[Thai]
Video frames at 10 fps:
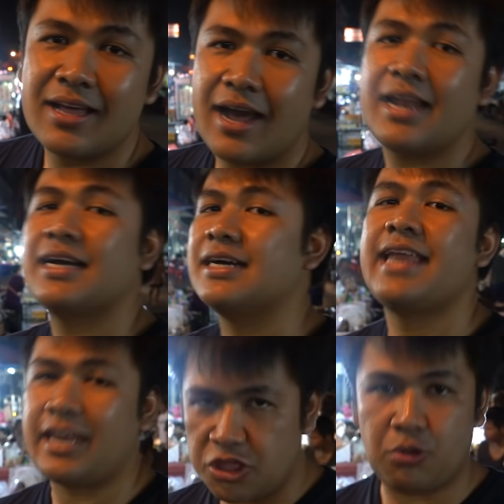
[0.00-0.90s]
ก็คือเด็
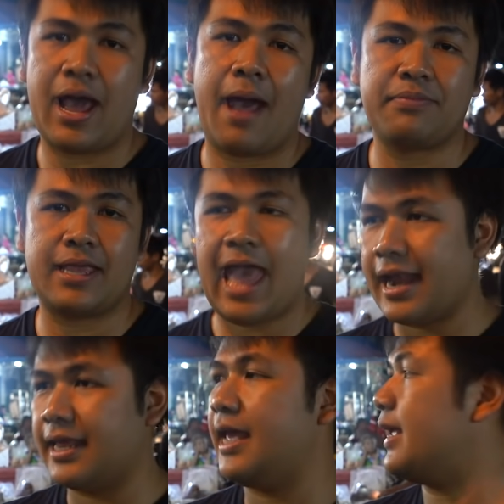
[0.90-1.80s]
ดที่สุดแล้วครับในย่าน
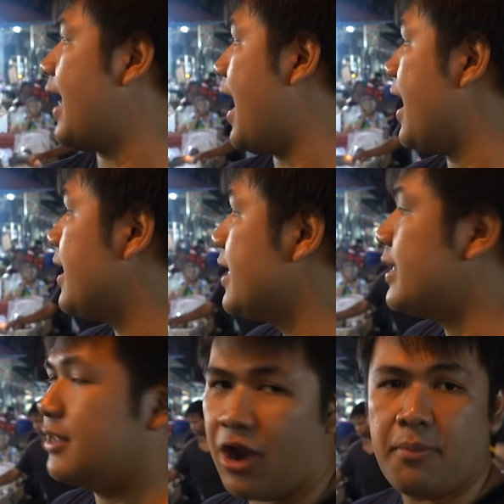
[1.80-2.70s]
นี้นะฮะ
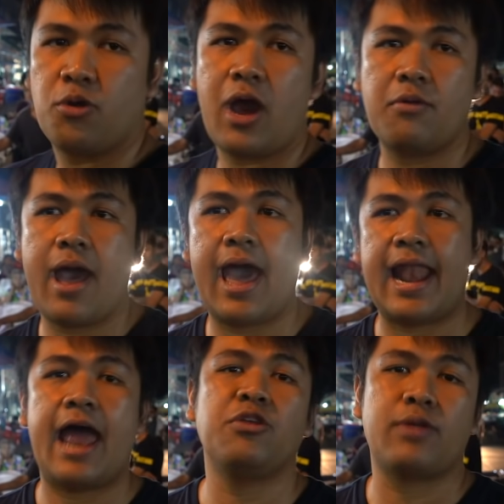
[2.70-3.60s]
เดี๋ยวเราไปดูกันว่า
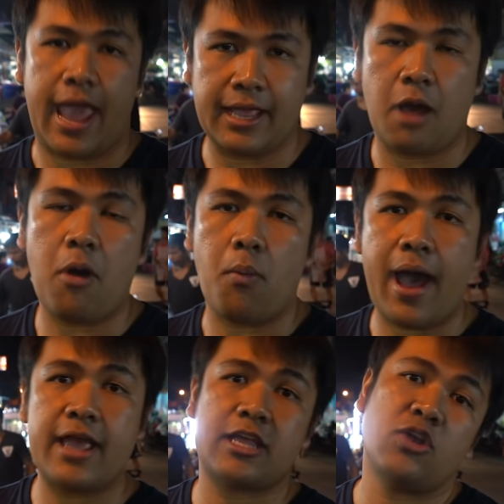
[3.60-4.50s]
ร้านอยู่ไหน เขาบอกว่า
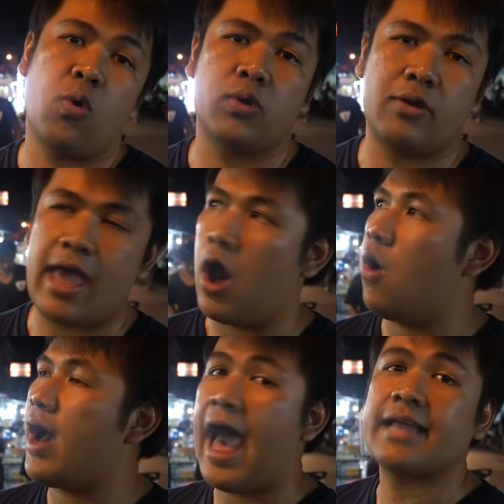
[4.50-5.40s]
จะอยู่แถ
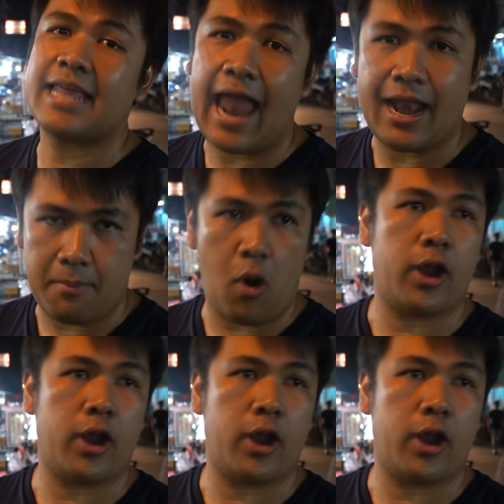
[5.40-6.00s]
วๆข้างตลาดอมร